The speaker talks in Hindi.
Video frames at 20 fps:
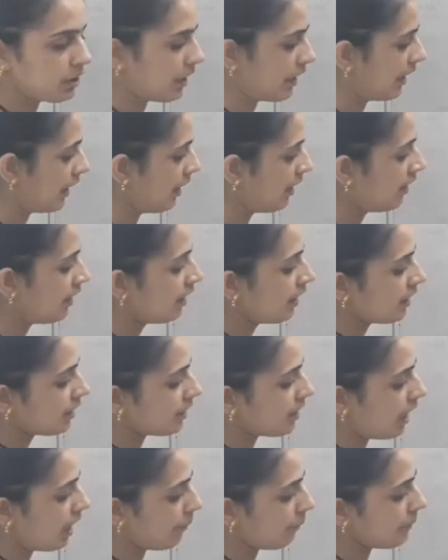आया ना
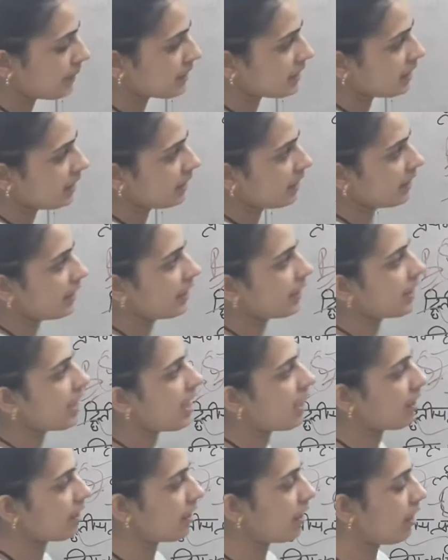यहाँ पे स्किनर ने
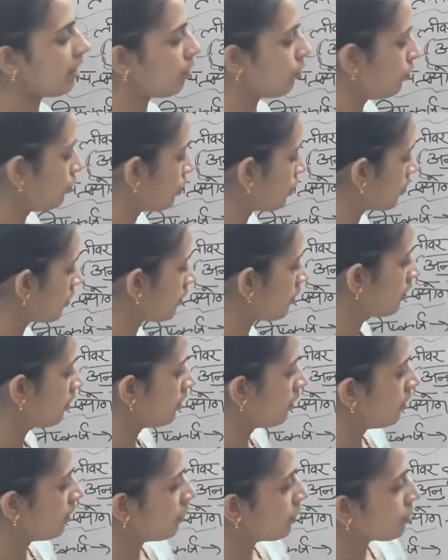क्या करा उस
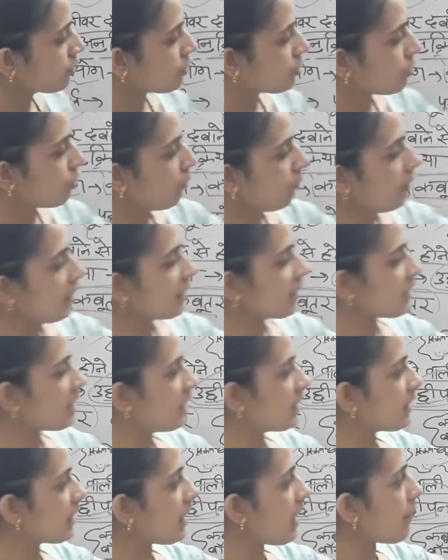स्ट्यूमलस की
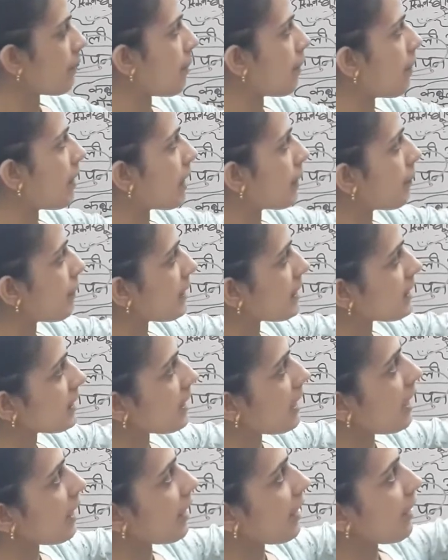जगह अब हमारे पास
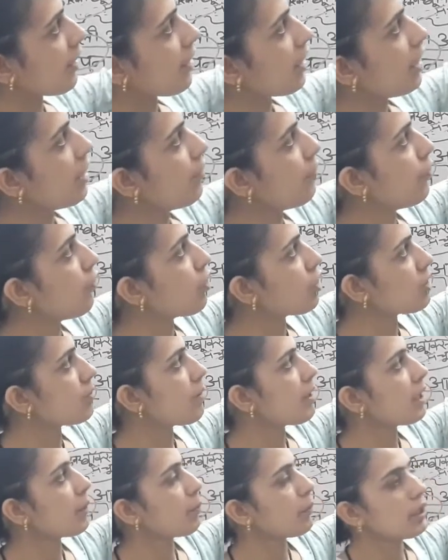क्या आ गया
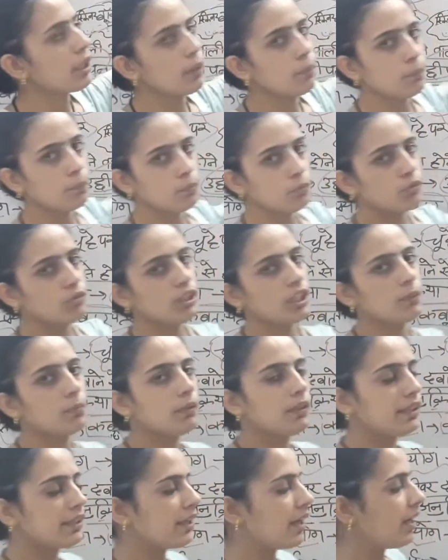रेनफोर्समेंट मीनिंग
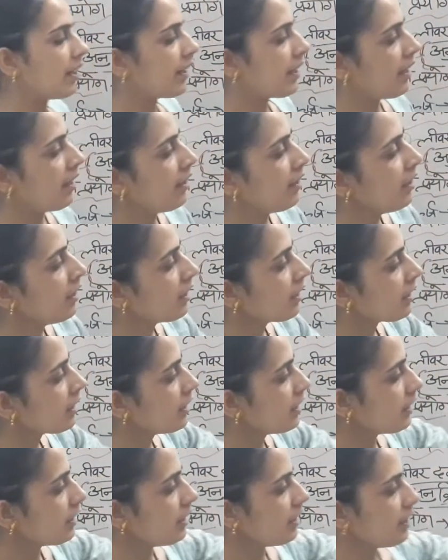पुनर्वलन आ गया कि
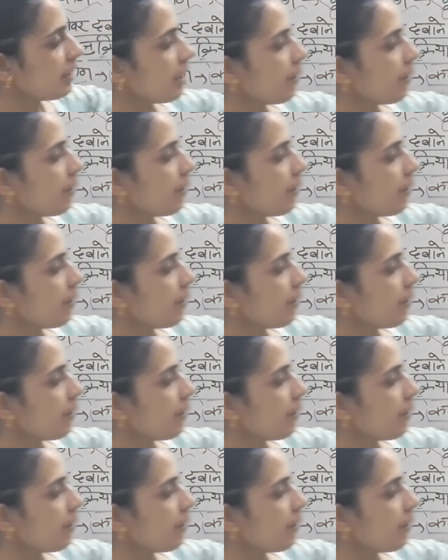यदि ये